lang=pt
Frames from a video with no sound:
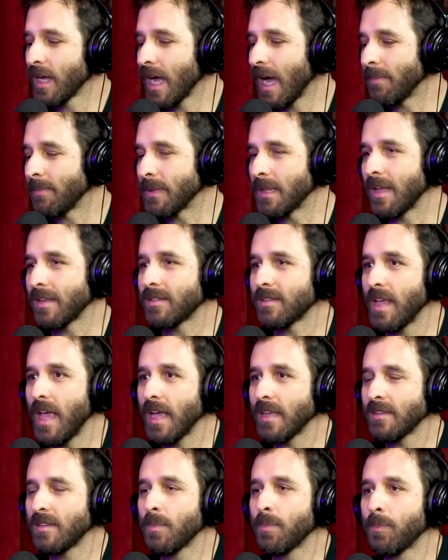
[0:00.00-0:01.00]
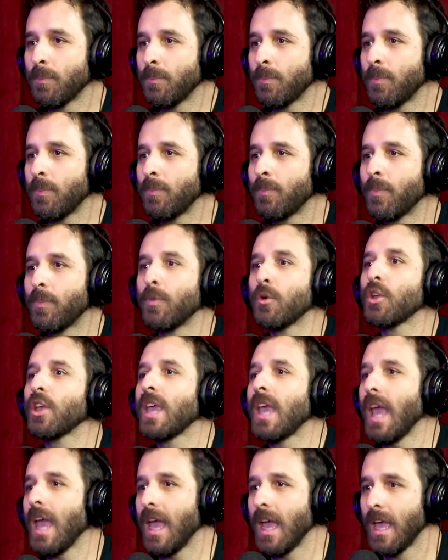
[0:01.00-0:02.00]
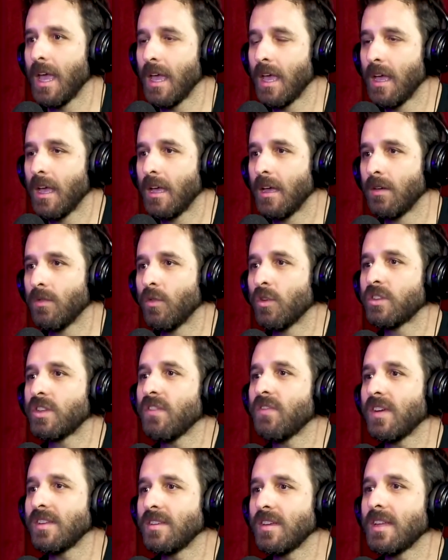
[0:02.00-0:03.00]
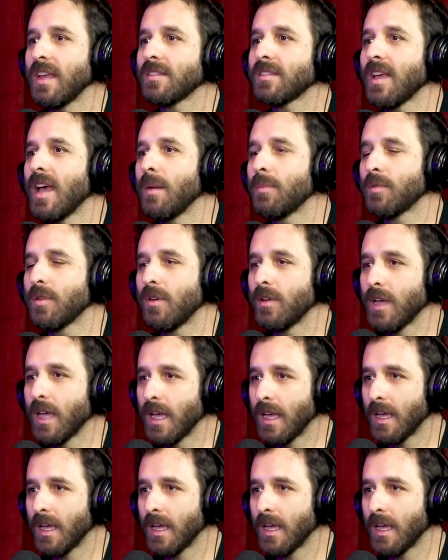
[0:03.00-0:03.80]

foi capa da sexy, por quê? Você fazia nessa época o